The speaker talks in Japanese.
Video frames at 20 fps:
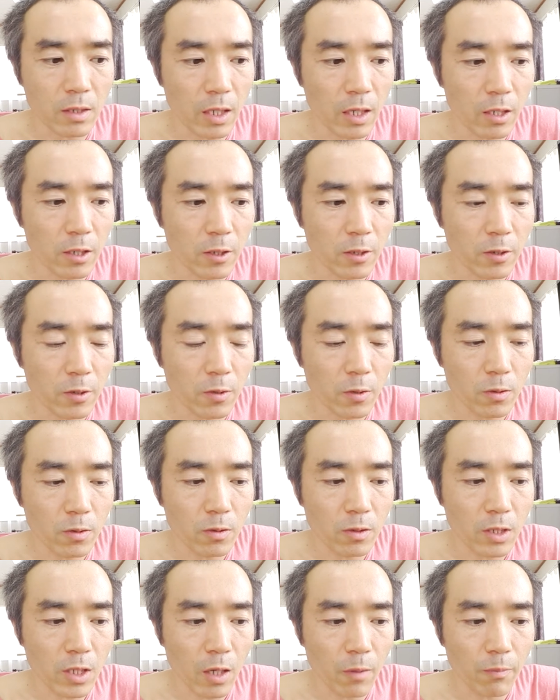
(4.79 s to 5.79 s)
絶
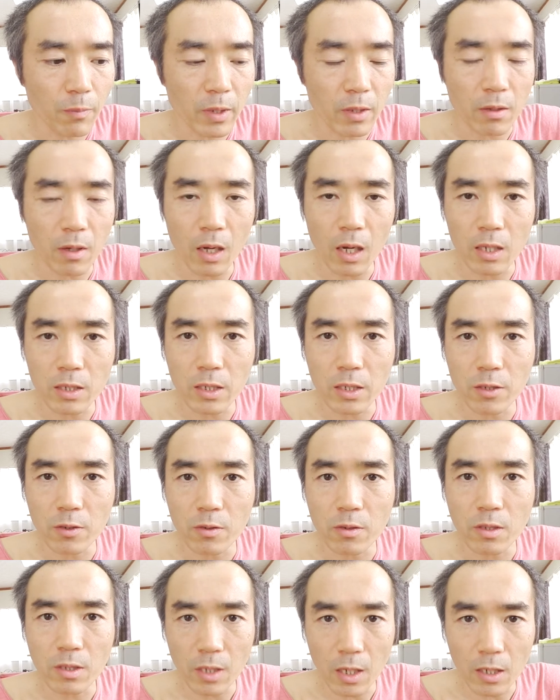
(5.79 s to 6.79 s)
食
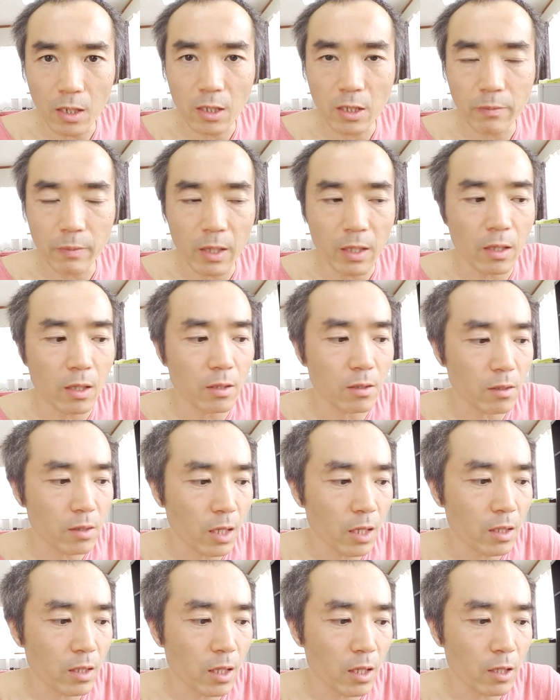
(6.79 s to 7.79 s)
383日目ですね。